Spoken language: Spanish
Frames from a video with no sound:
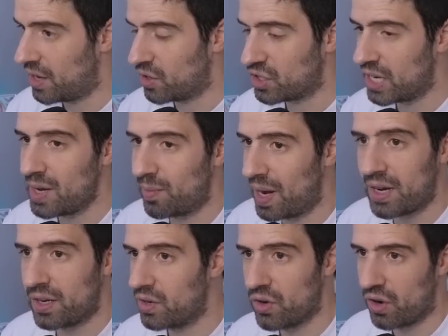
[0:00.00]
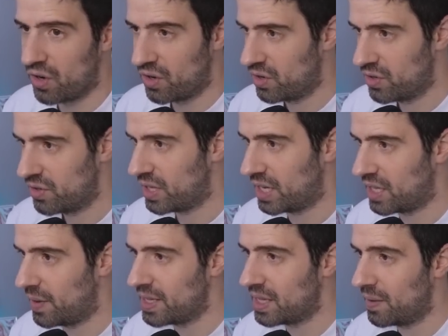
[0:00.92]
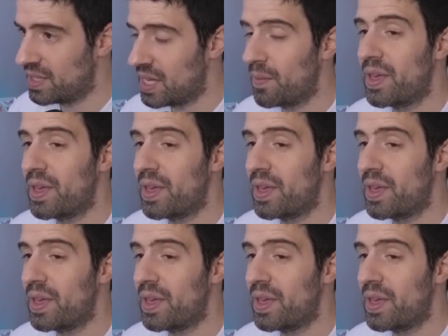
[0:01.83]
No llega y plan, no traté 20 veces, me